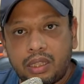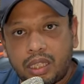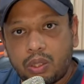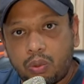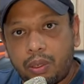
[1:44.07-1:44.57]

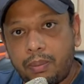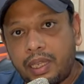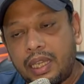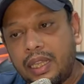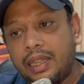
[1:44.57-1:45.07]
दस ओवर में
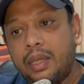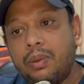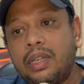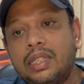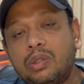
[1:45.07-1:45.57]
खेलते
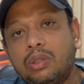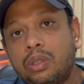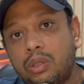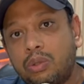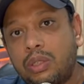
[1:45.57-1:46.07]
हुए
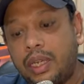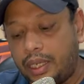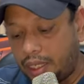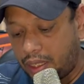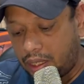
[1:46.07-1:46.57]
न्यूजीलैंड
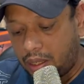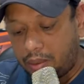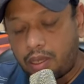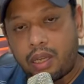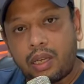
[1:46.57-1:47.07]
ने
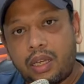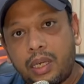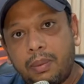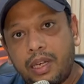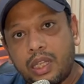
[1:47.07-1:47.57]

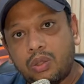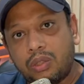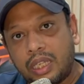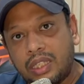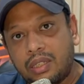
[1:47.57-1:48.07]
करीबन
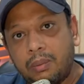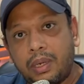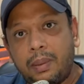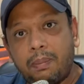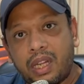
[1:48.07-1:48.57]
123 रन
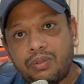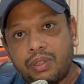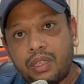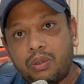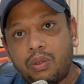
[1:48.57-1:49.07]
बनाए पाँच
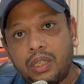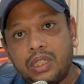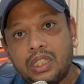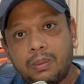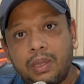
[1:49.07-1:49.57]
विकेट खो के
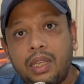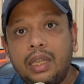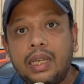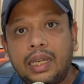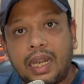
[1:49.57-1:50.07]
जिसमें
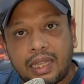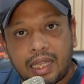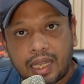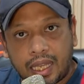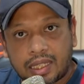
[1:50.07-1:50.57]

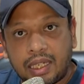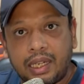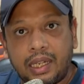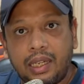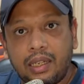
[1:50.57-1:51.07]
नेथे
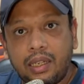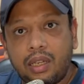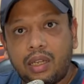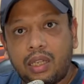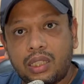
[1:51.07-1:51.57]
एसले ने
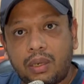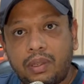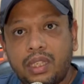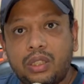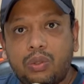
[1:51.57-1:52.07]

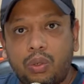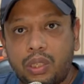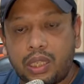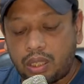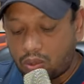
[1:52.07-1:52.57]
सर्वाधिक स्कोर
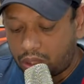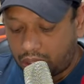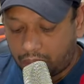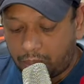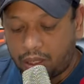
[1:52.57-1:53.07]
किया जो कि
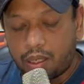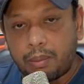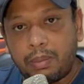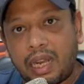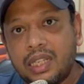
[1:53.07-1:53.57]
करीबन
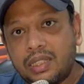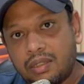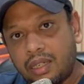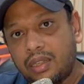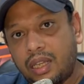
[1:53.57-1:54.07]
बयालीस
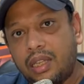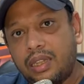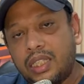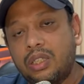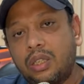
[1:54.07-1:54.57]
रन था
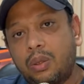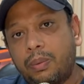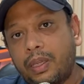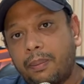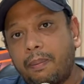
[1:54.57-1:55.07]
तेईस गेंदों
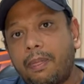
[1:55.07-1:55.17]
पे